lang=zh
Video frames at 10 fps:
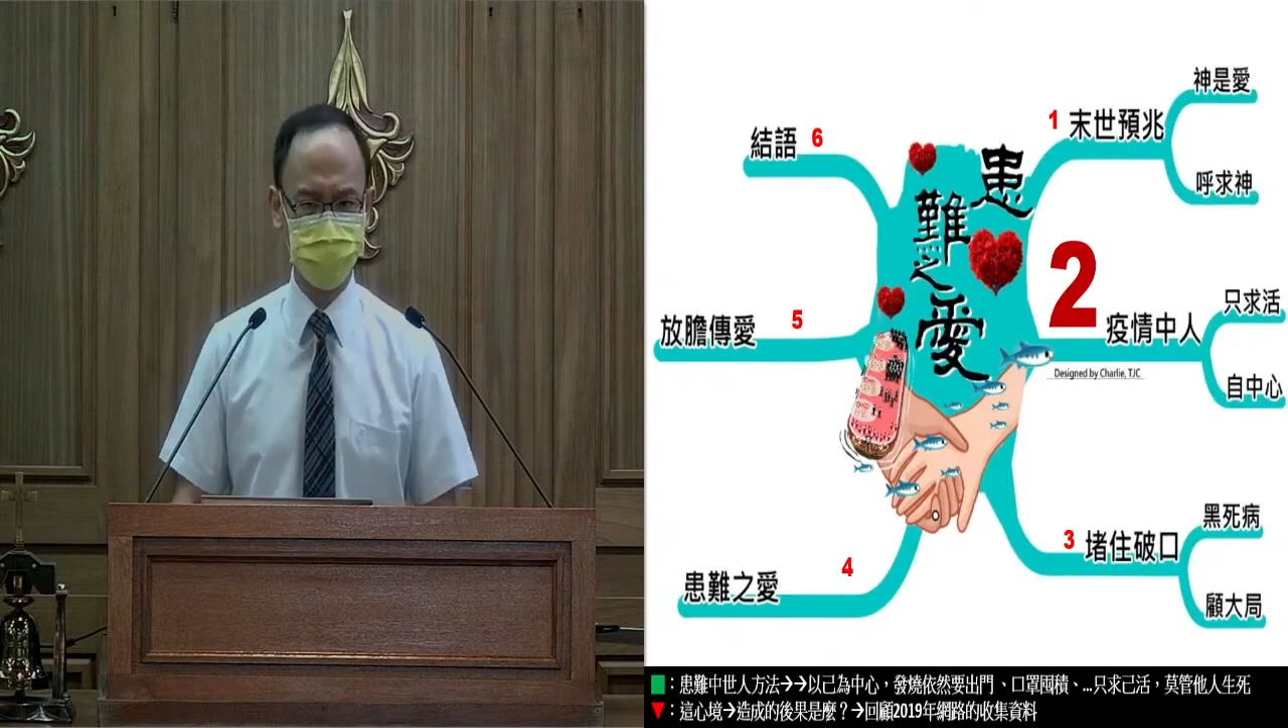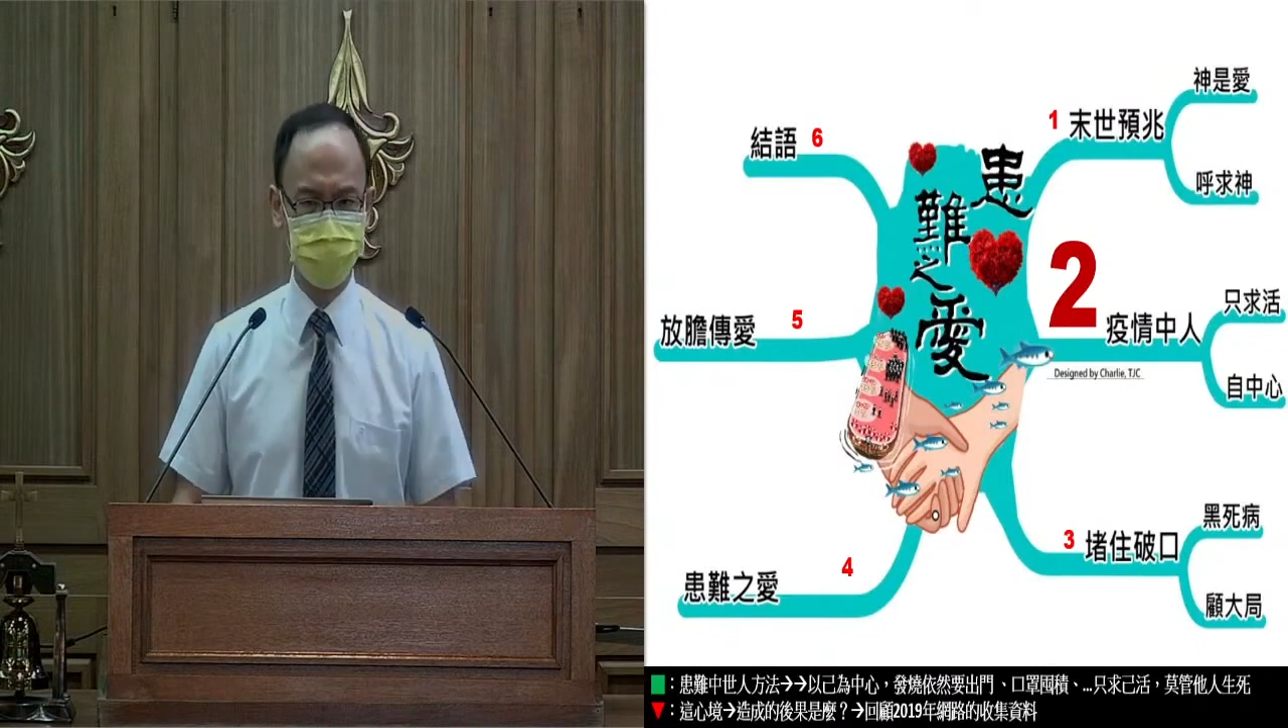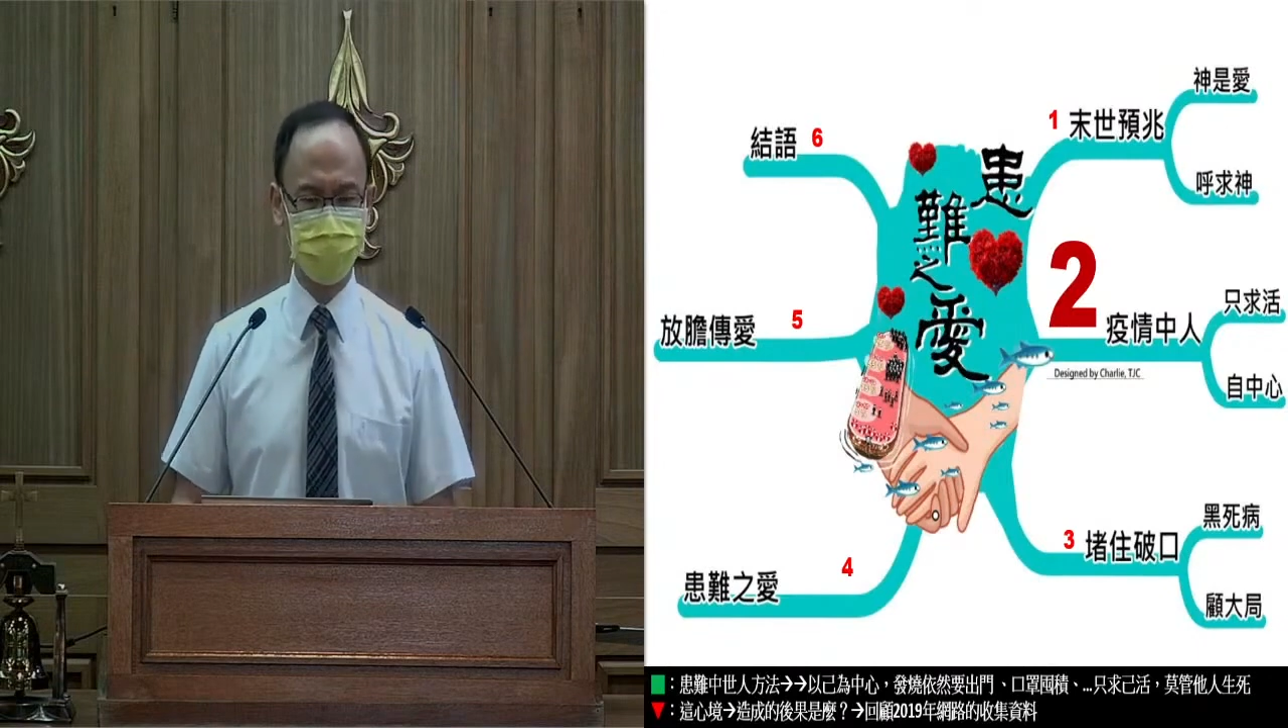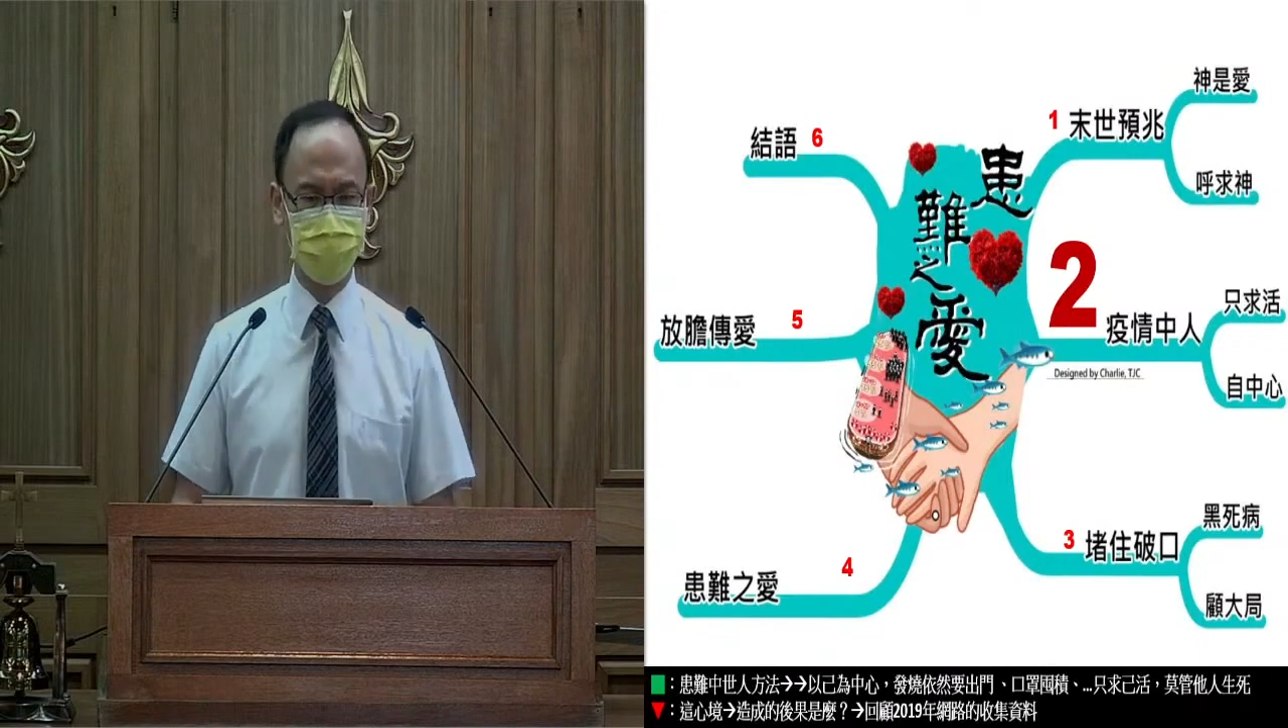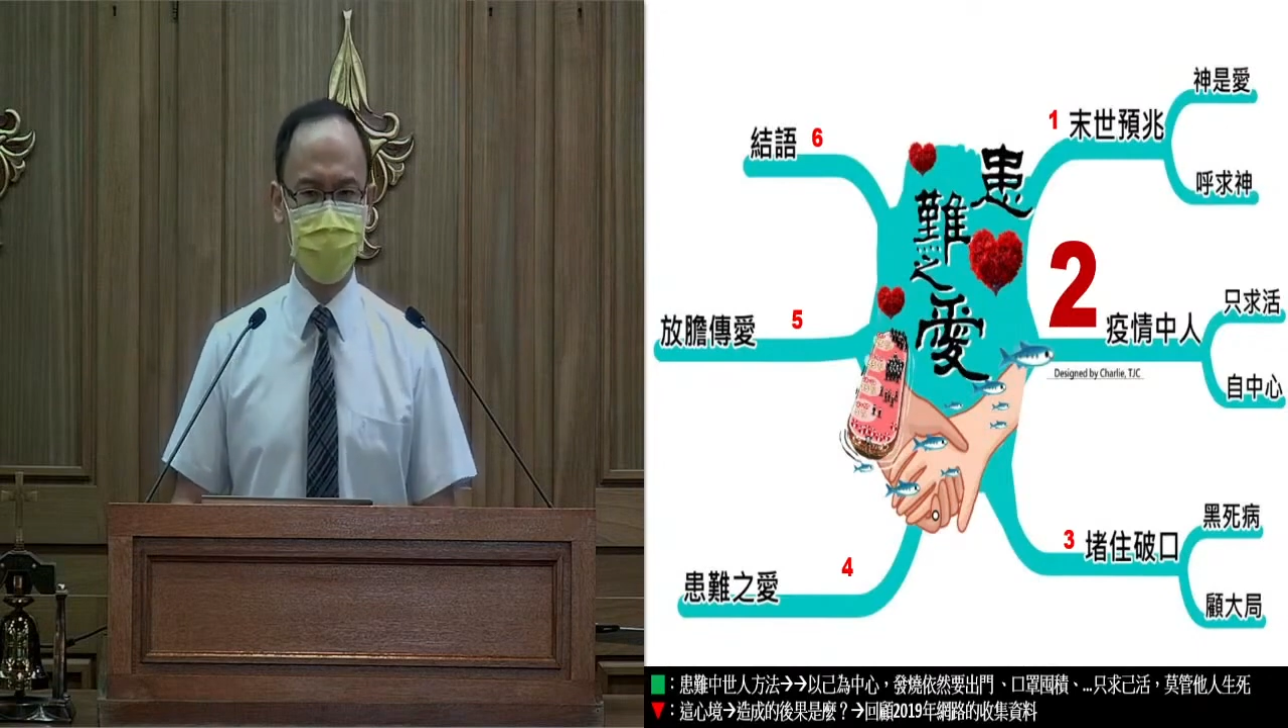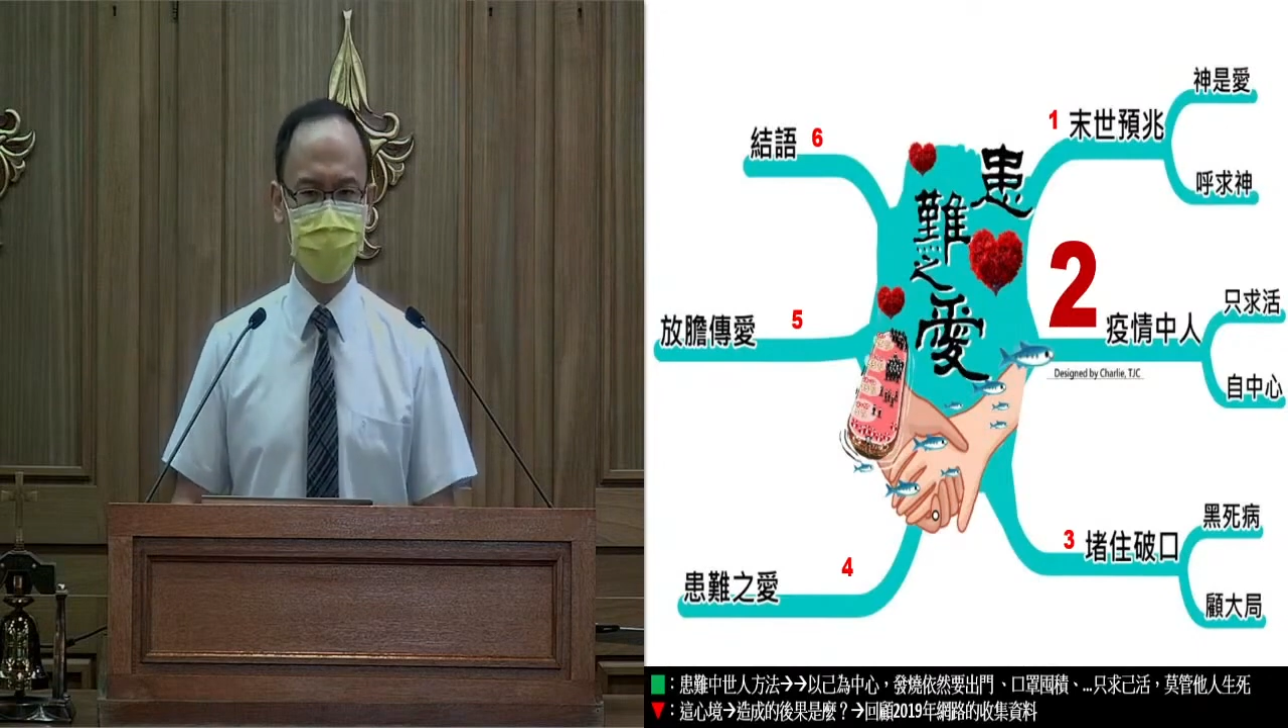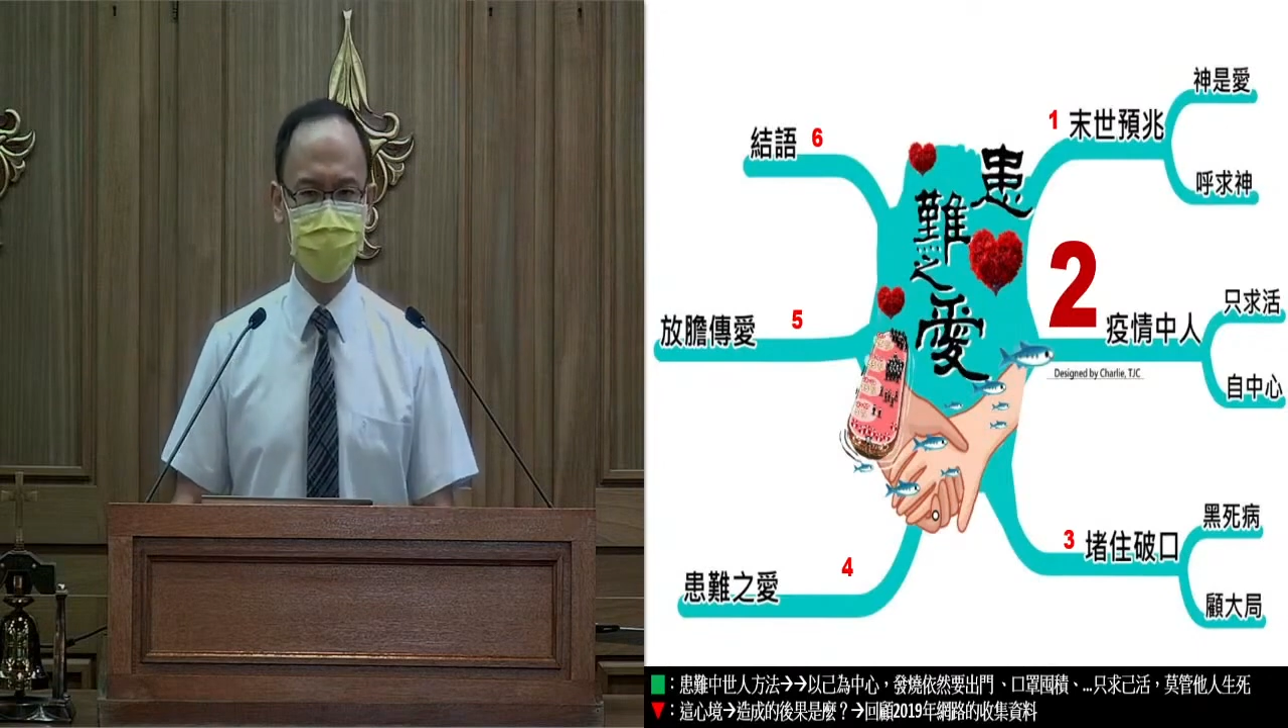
多大，